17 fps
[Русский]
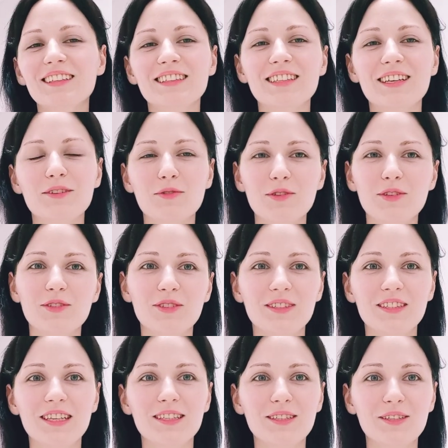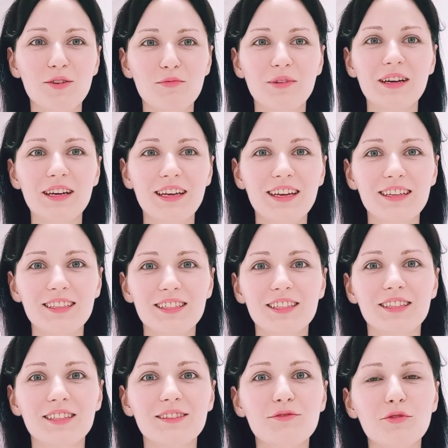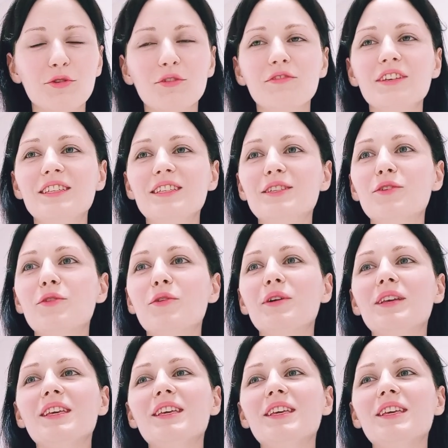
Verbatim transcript: Закончу со съемкой этих двух видео.